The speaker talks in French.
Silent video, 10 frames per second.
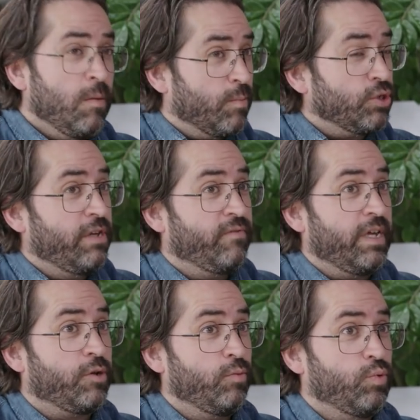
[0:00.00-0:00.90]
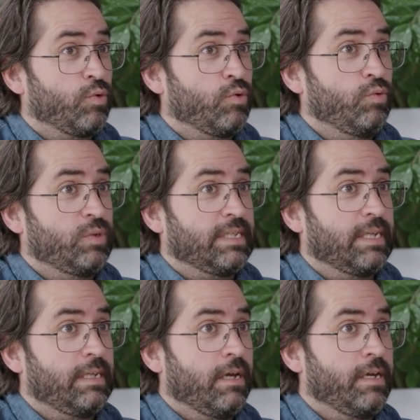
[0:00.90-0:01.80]
moi, je l'ai vécu beaucoup.
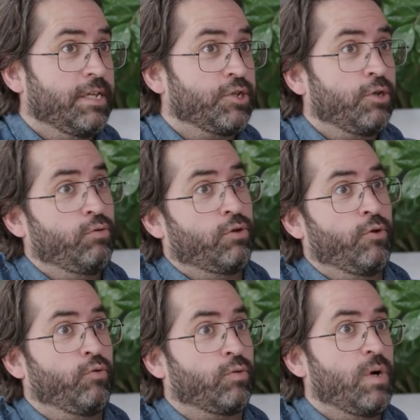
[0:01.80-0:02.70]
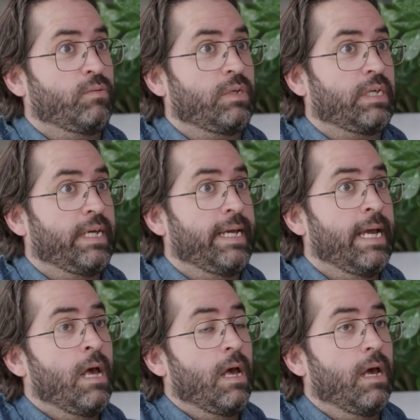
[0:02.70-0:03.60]
Il y, a, déjà tout un autre monde qui est
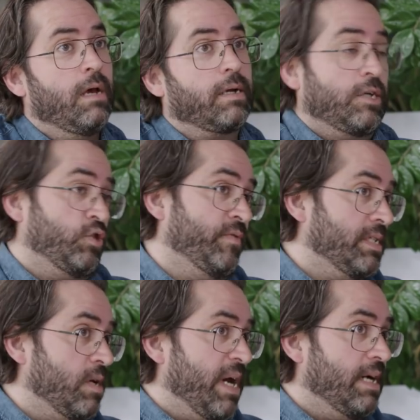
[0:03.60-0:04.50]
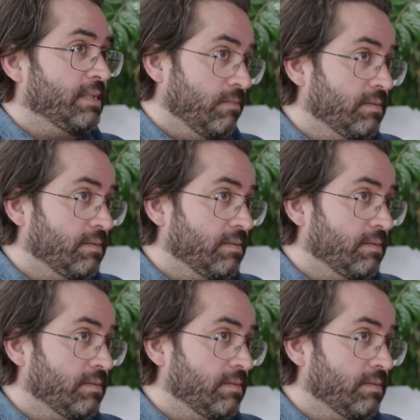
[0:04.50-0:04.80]
euh, quand tu vis une séparation.